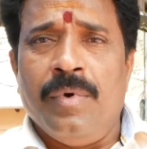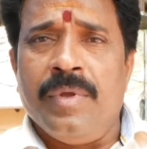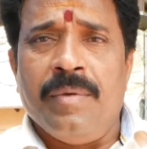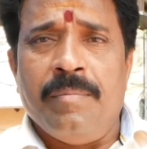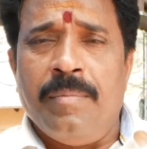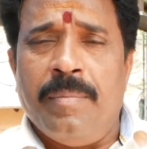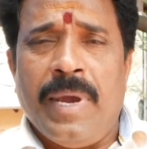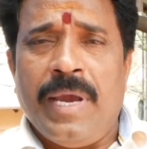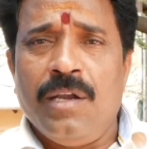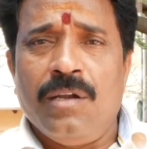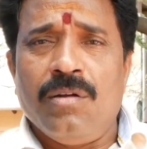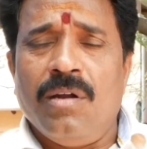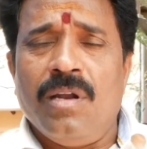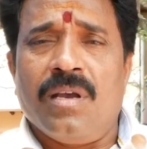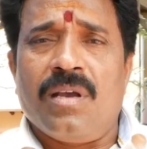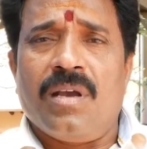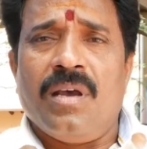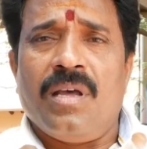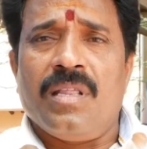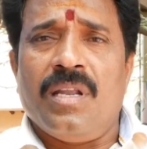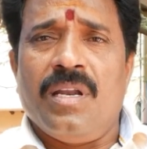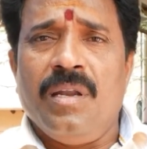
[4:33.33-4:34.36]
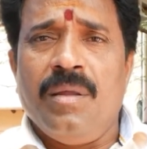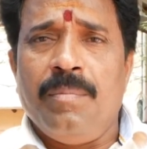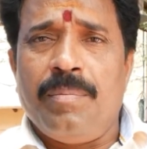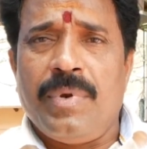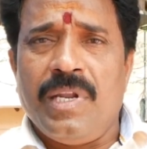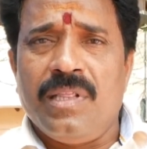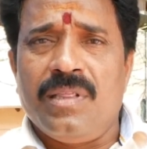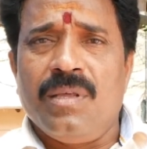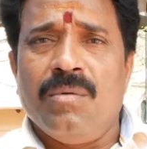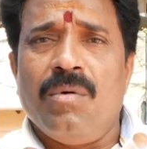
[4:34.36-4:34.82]
ఈ బయట వాళ్ళకి కాదండి
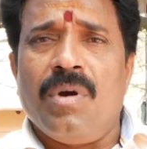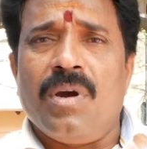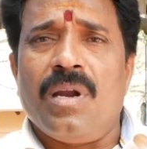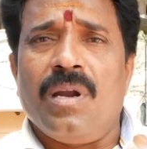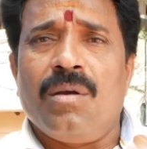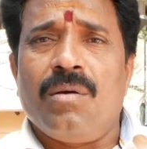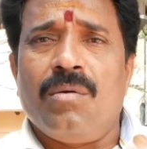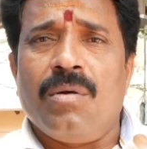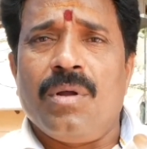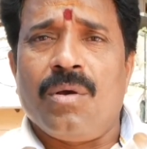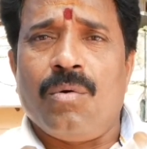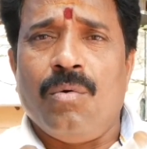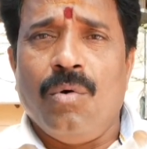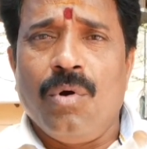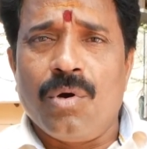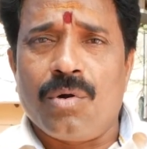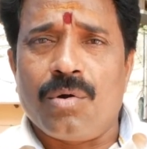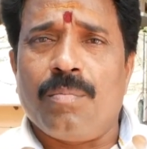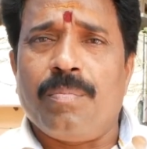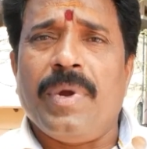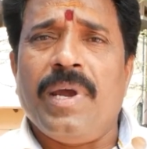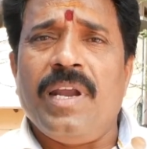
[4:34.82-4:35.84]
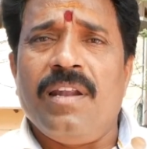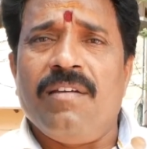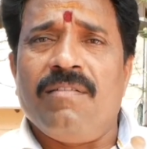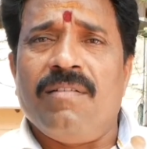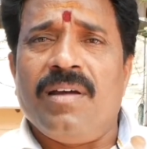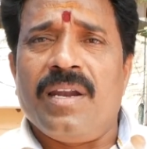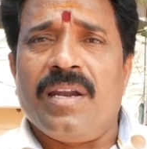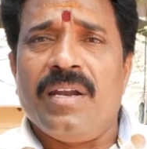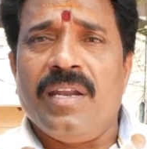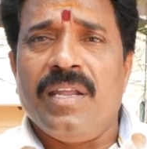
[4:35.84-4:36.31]
ప్రతి ఒక్కరికి కూడా కోటి రూపాయలు
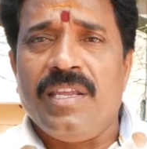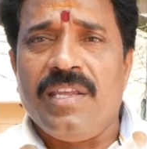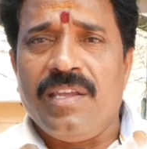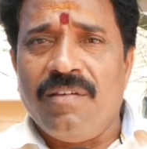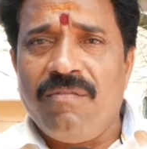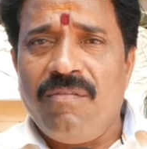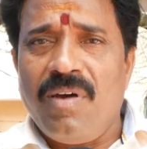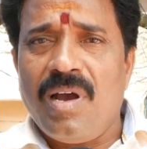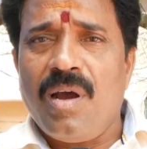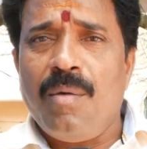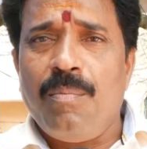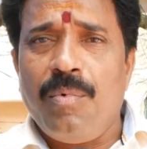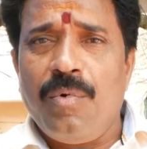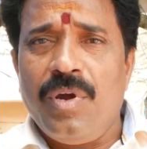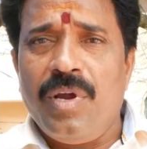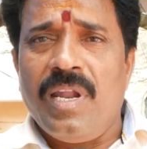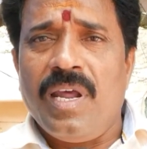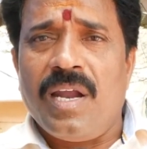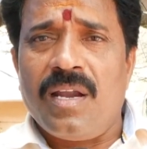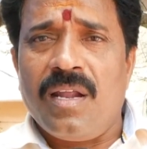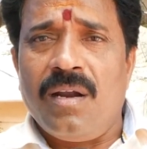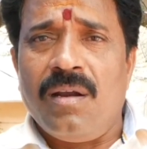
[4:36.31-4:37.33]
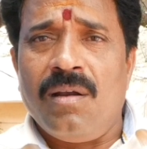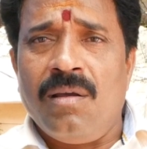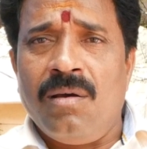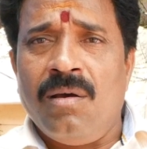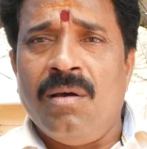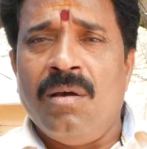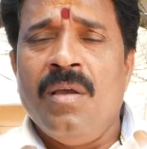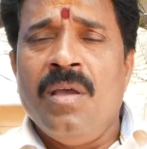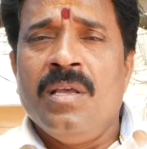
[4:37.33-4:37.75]
ఇవ్వాలండి ఇవ్వకపోయిన ఎడల్లో